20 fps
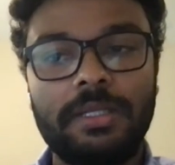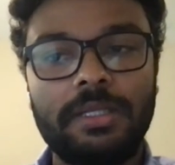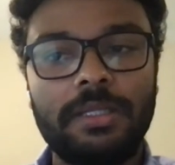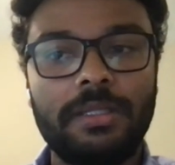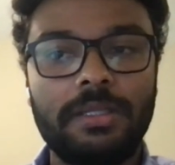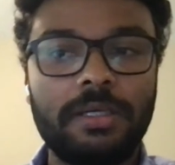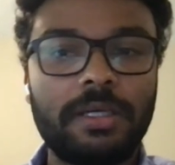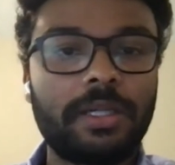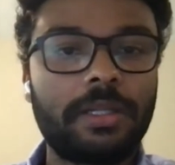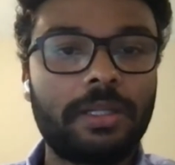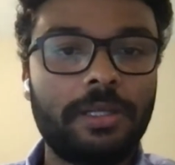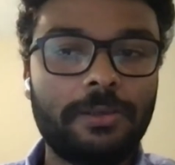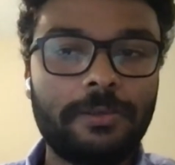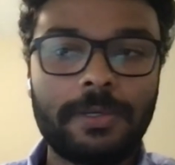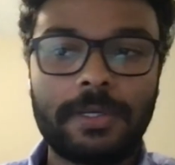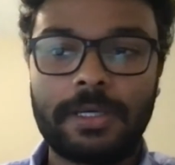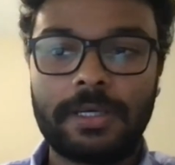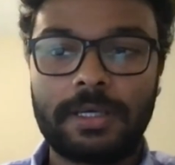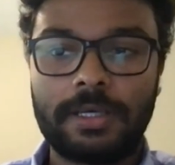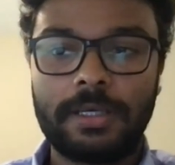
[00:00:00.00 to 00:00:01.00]

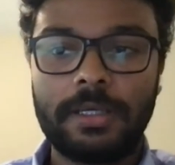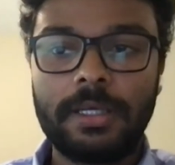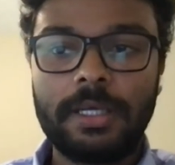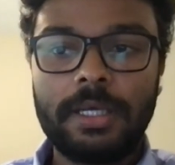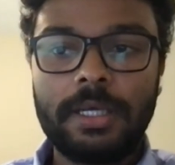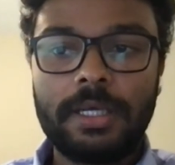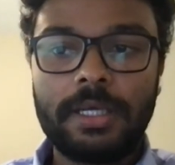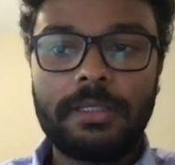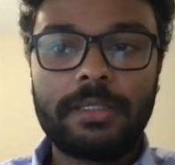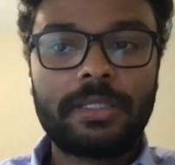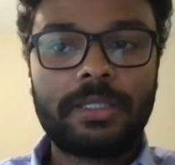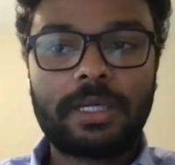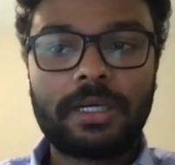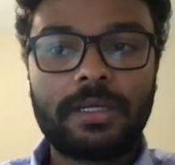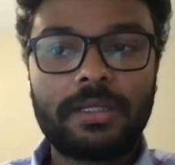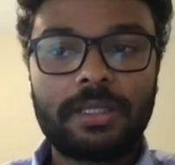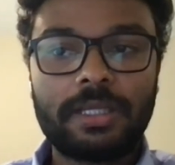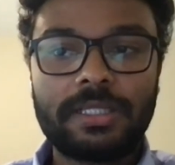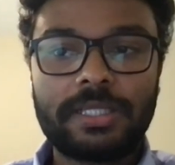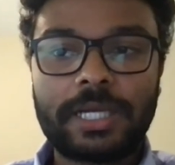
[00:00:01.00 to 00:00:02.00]
இருந்ததுங்கிறதையும் நான் இந்த
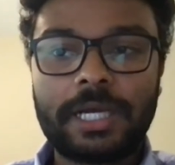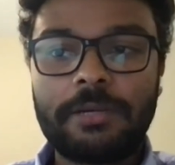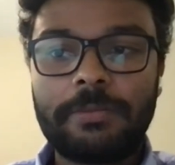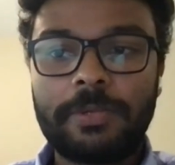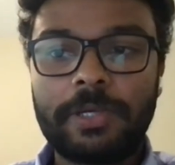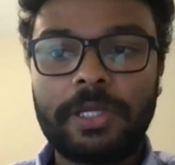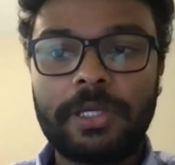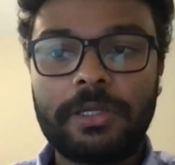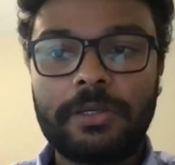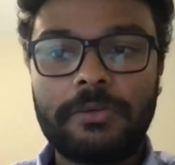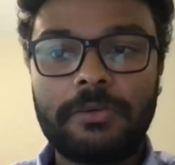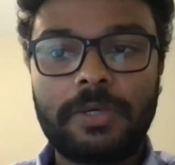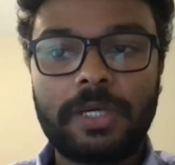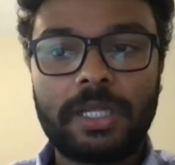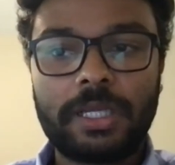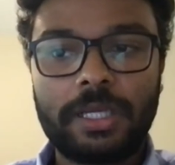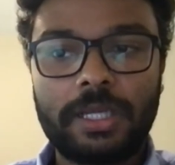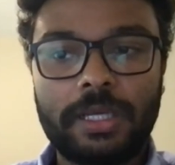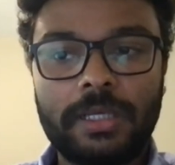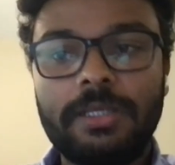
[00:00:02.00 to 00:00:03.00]
தருணத்துல ஷேர் பண்ணிக்கணும்னு
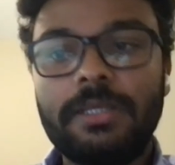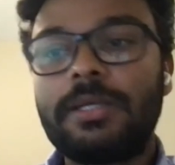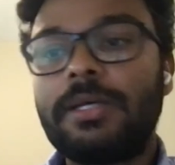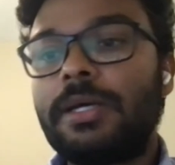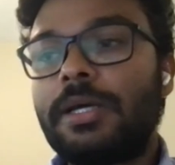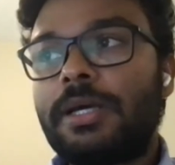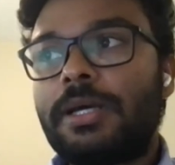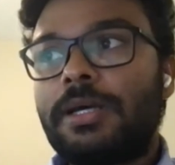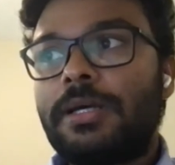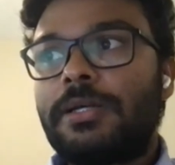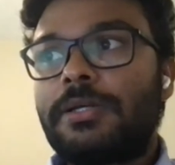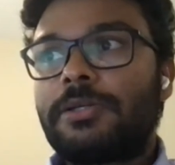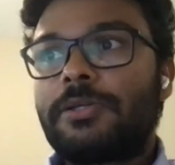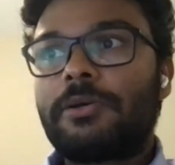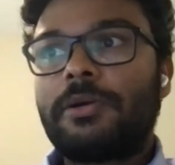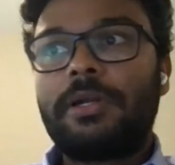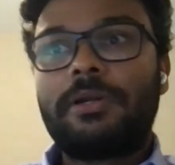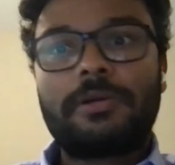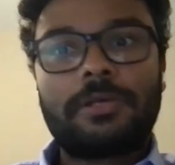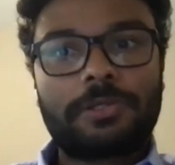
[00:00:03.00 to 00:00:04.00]
நினைக்கிறேன்
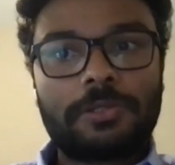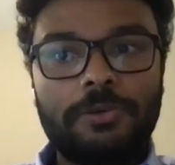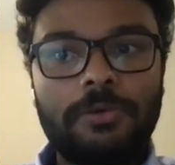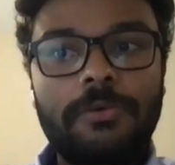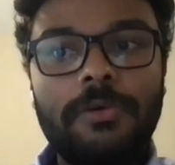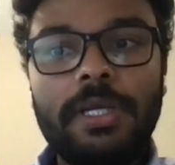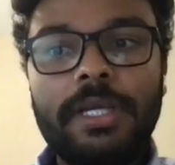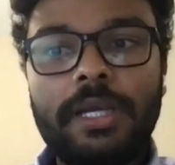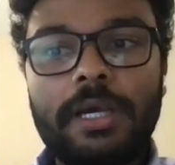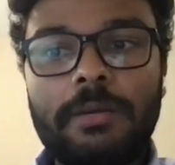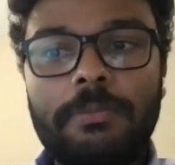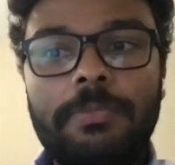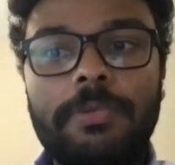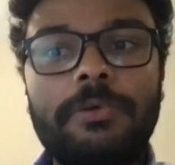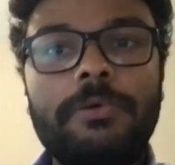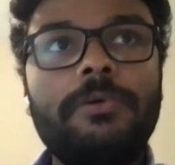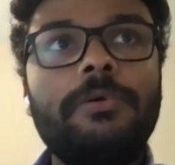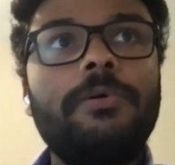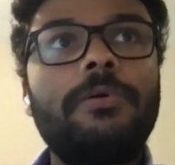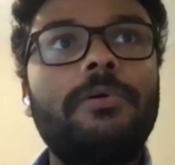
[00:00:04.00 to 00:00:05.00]
ஸோ என்னோட ஸ்கூலிங் அப்போ